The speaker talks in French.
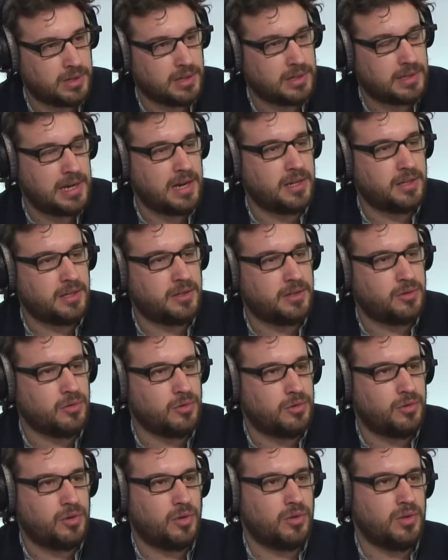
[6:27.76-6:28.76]
Est-ce que c'est ça la
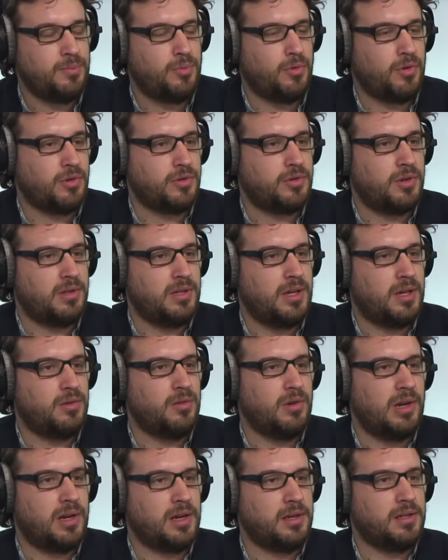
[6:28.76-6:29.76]
solution aujourd'hui pour
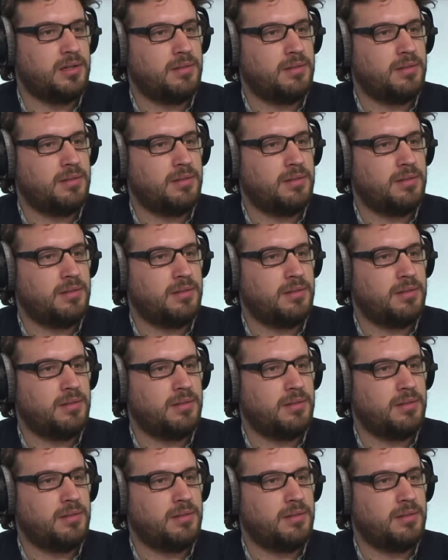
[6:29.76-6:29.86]
sortir de la